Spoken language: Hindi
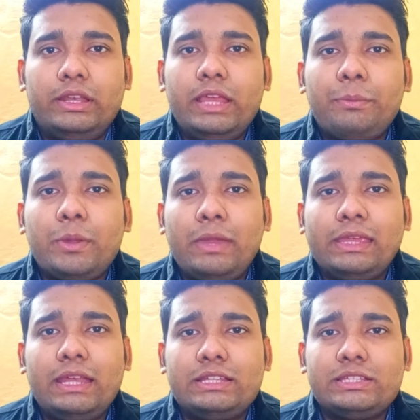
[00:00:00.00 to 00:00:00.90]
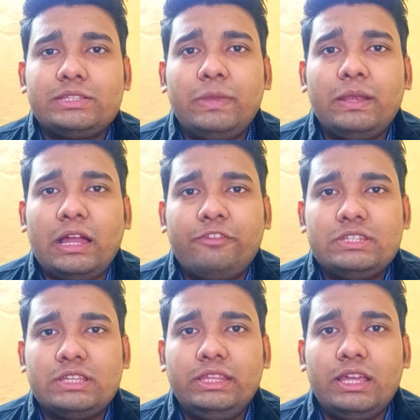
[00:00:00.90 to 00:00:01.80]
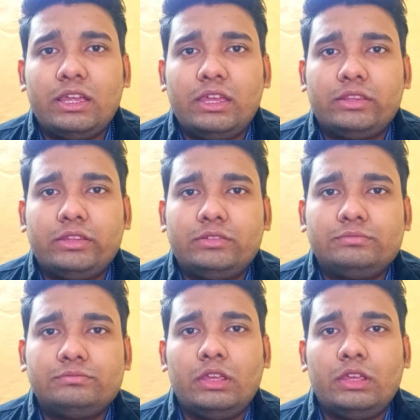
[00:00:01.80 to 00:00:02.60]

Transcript: लेकिन आपके भाई के एडसेंस पिन काफ़ी जल्दी आ गया था